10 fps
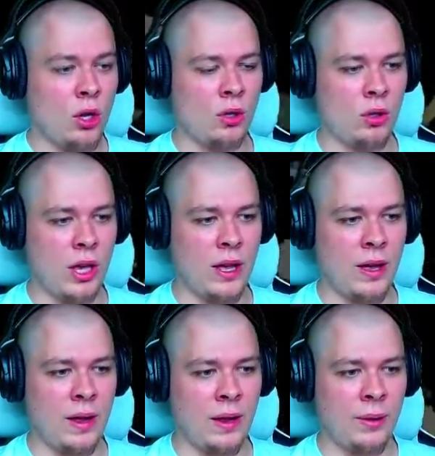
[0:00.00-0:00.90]
No
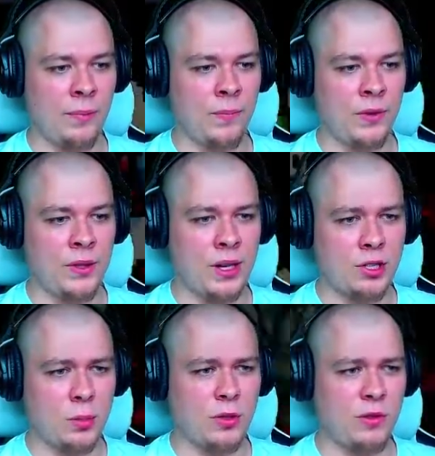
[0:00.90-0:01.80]
nie! Nie
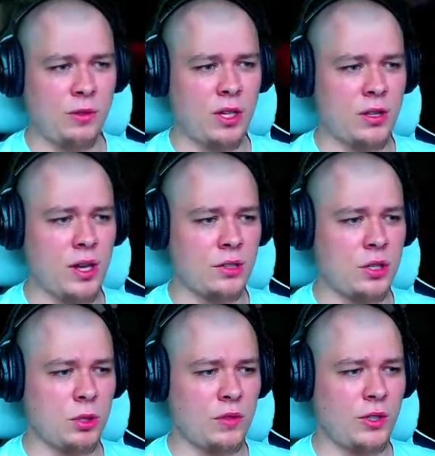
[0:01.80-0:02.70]
każdy może, nie, nie
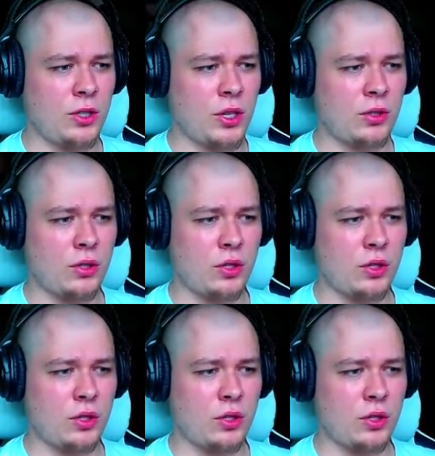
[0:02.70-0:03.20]
każdy może wiedzieć jak to